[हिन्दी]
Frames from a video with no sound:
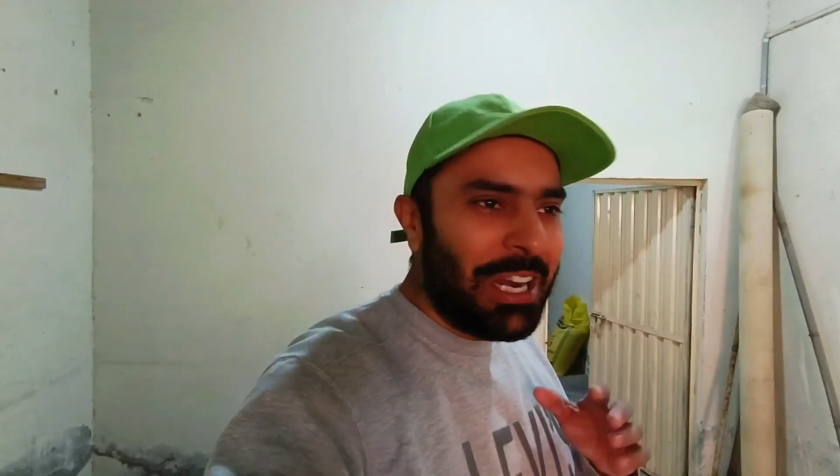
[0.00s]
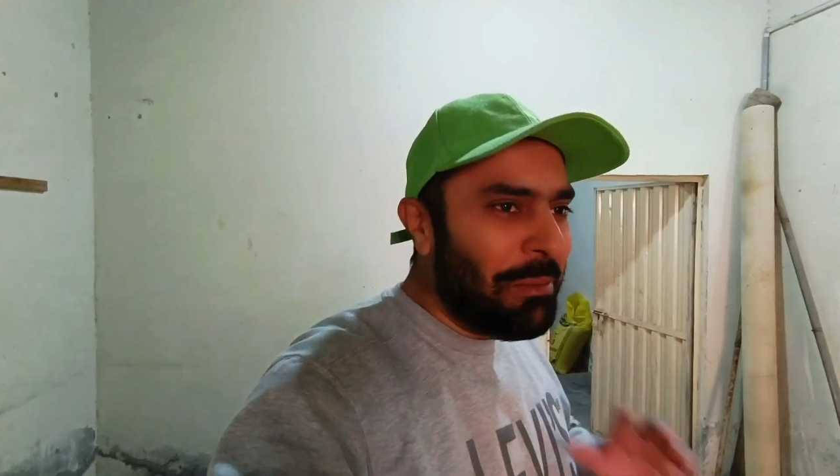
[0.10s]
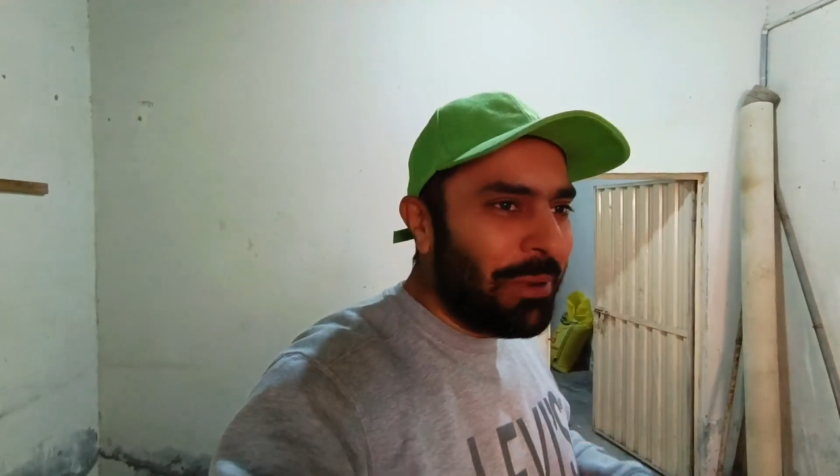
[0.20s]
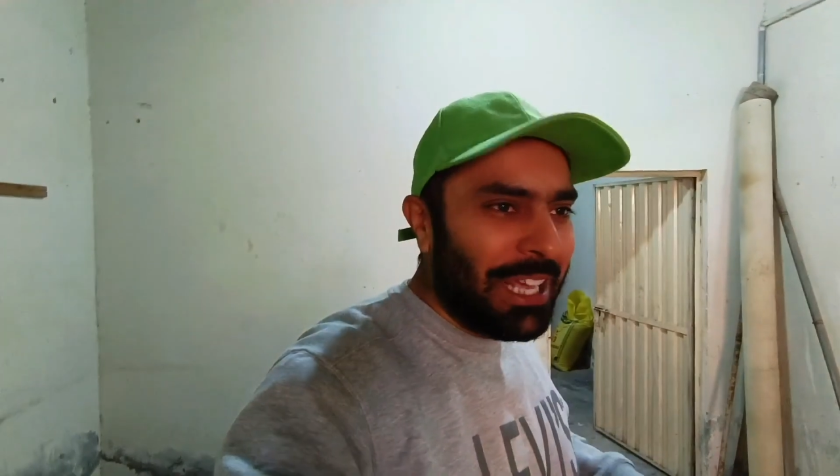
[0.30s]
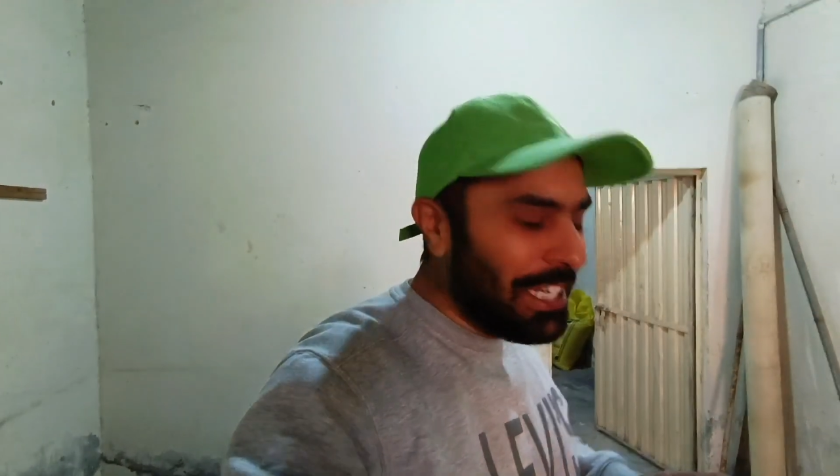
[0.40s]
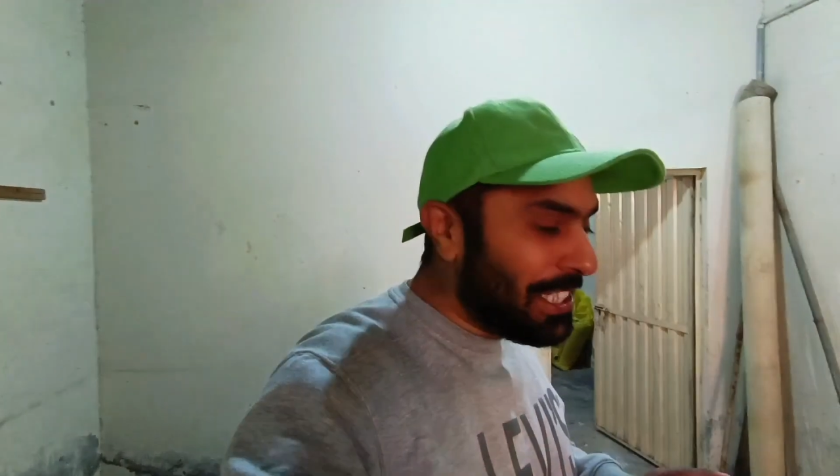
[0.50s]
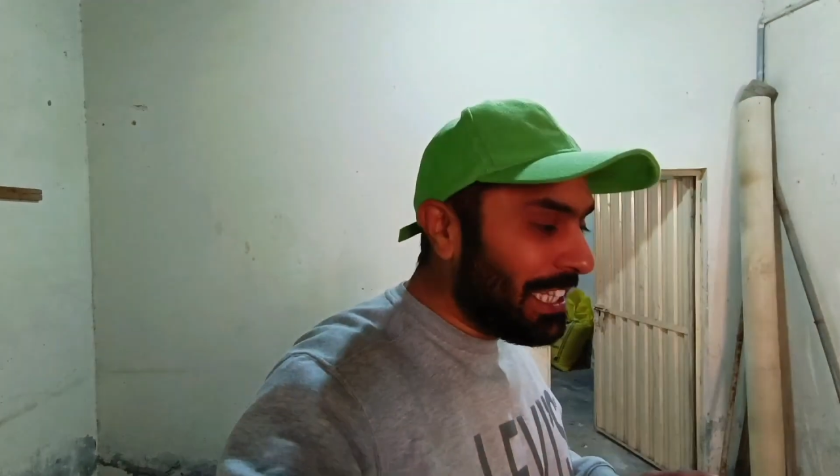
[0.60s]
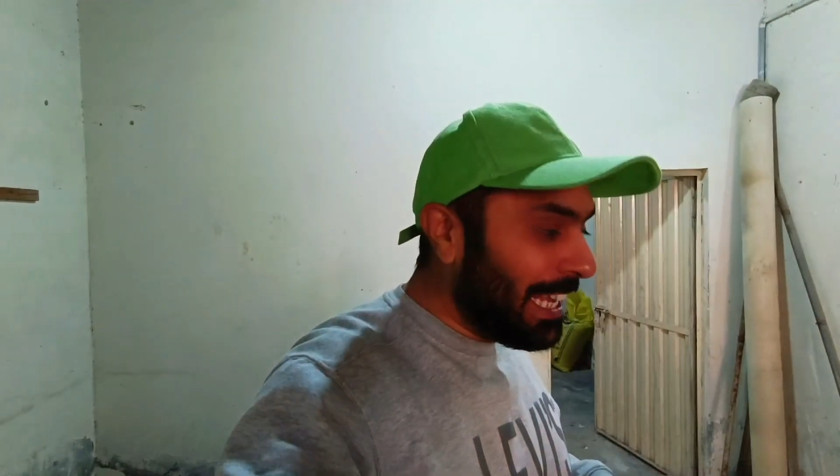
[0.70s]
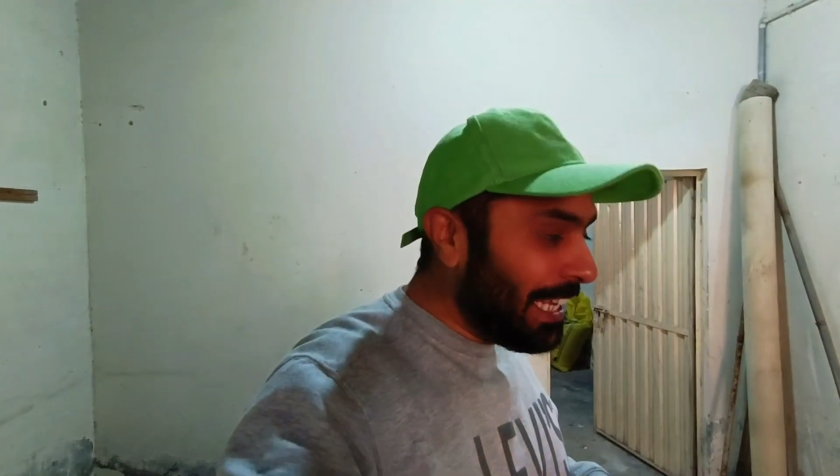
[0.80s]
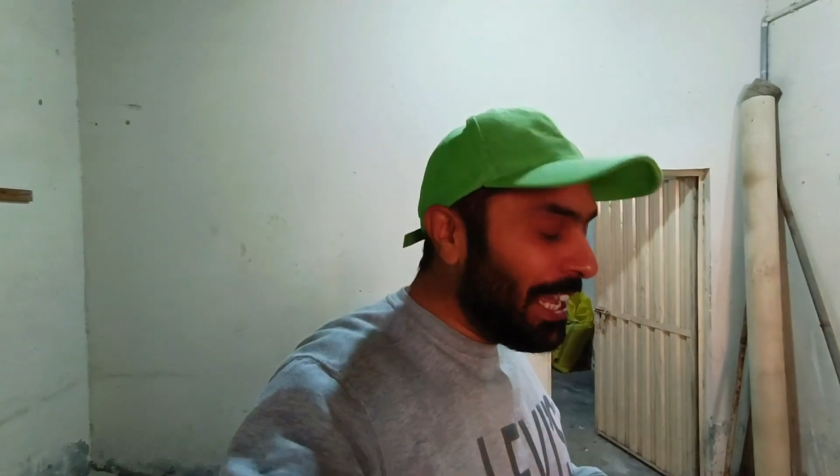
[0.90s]
का ना बड़ा ही
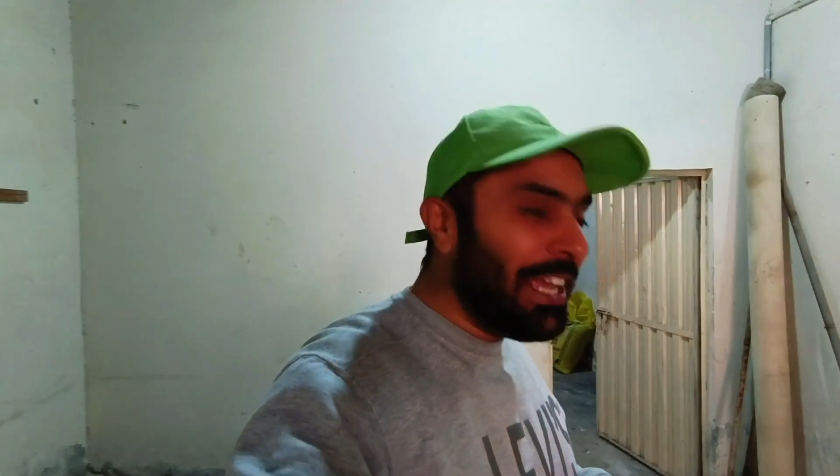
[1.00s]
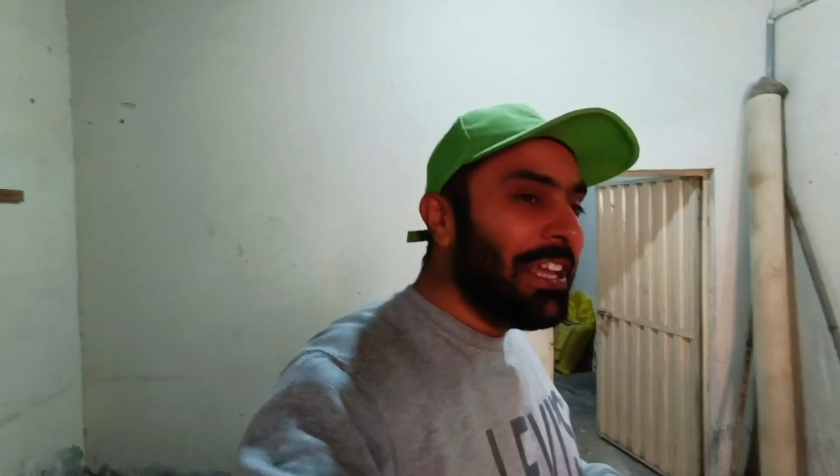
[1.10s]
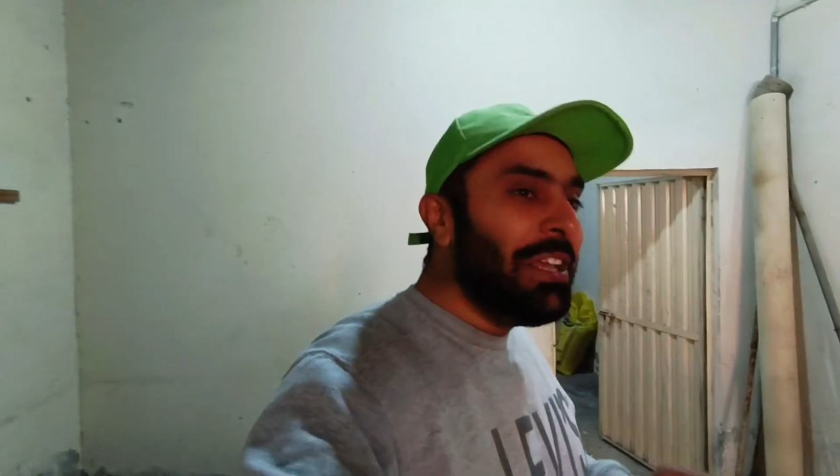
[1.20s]
शुदाई है